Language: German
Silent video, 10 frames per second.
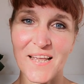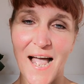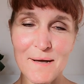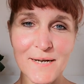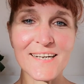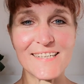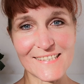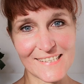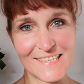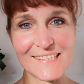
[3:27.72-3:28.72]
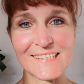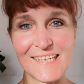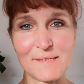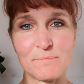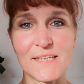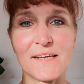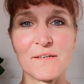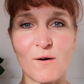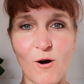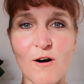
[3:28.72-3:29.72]
Aber es ist eben
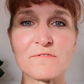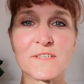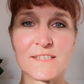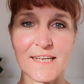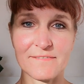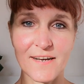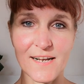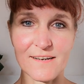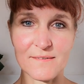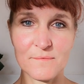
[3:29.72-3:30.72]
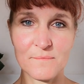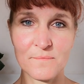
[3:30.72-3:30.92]
dann oft der Fall.